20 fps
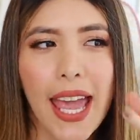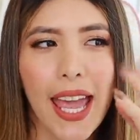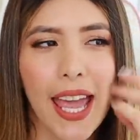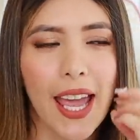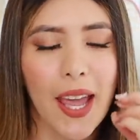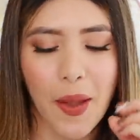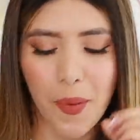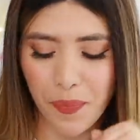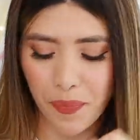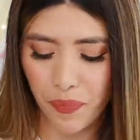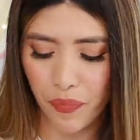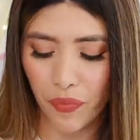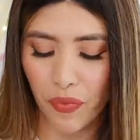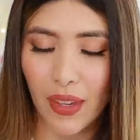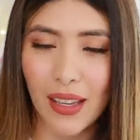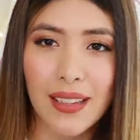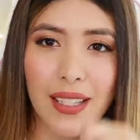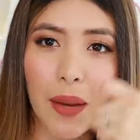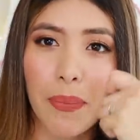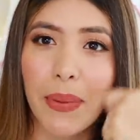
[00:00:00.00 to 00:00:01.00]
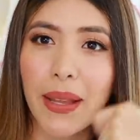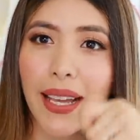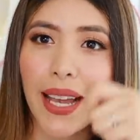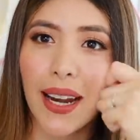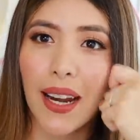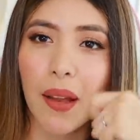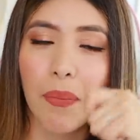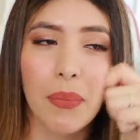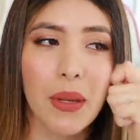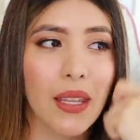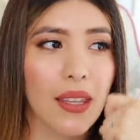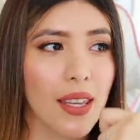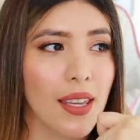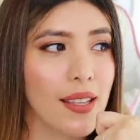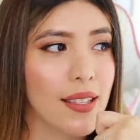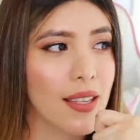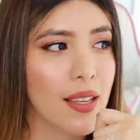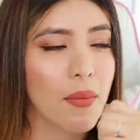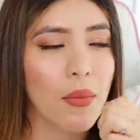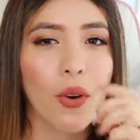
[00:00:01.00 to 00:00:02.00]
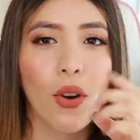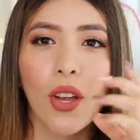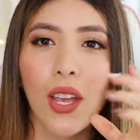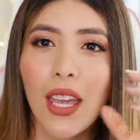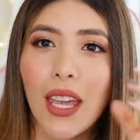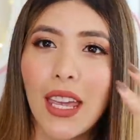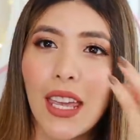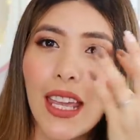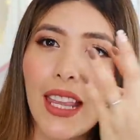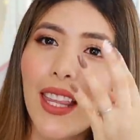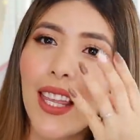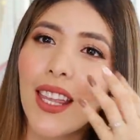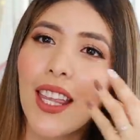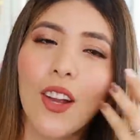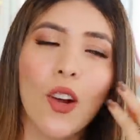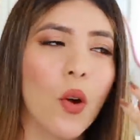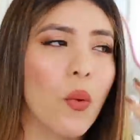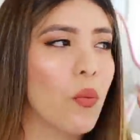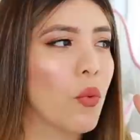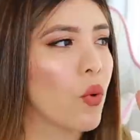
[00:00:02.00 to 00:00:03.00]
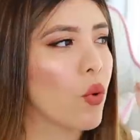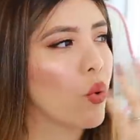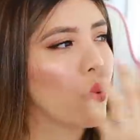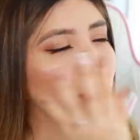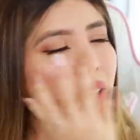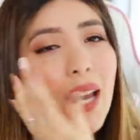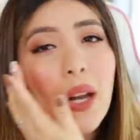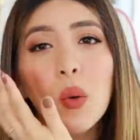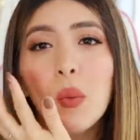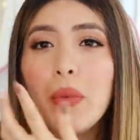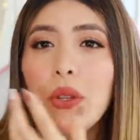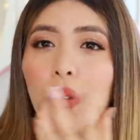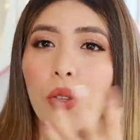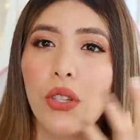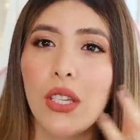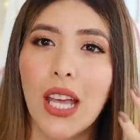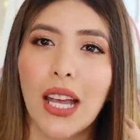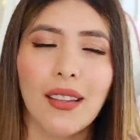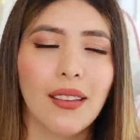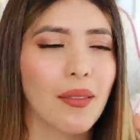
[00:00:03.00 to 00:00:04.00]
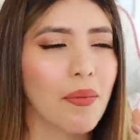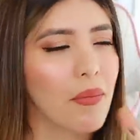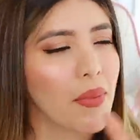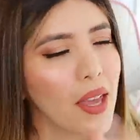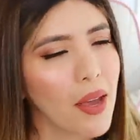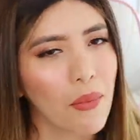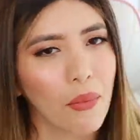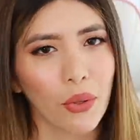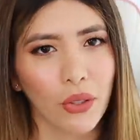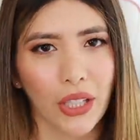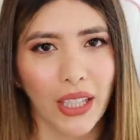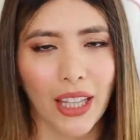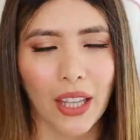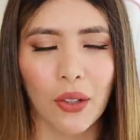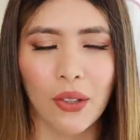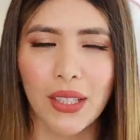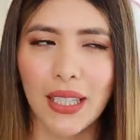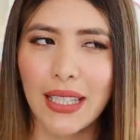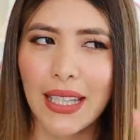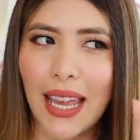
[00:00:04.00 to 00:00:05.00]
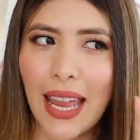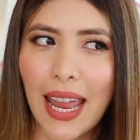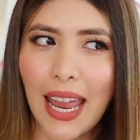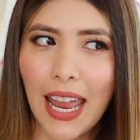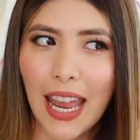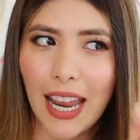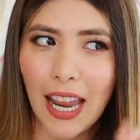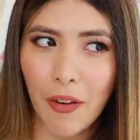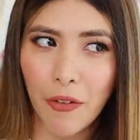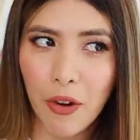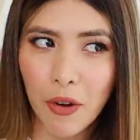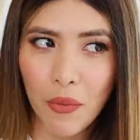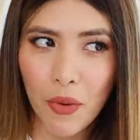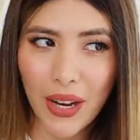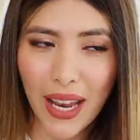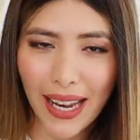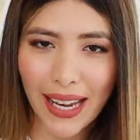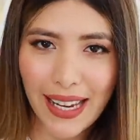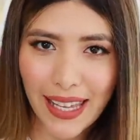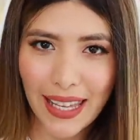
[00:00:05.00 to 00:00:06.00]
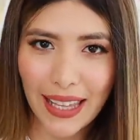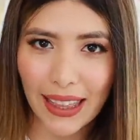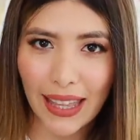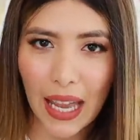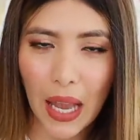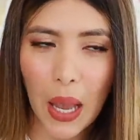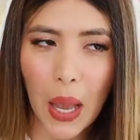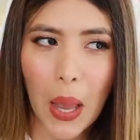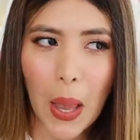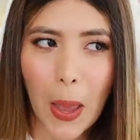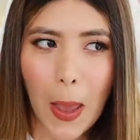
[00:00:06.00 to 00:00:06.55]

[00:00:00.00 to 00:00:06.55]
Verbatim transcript: em, se aplica rapidísimo y tiene como una luminosidad bien bonita. Entonces, la fórmula es linda.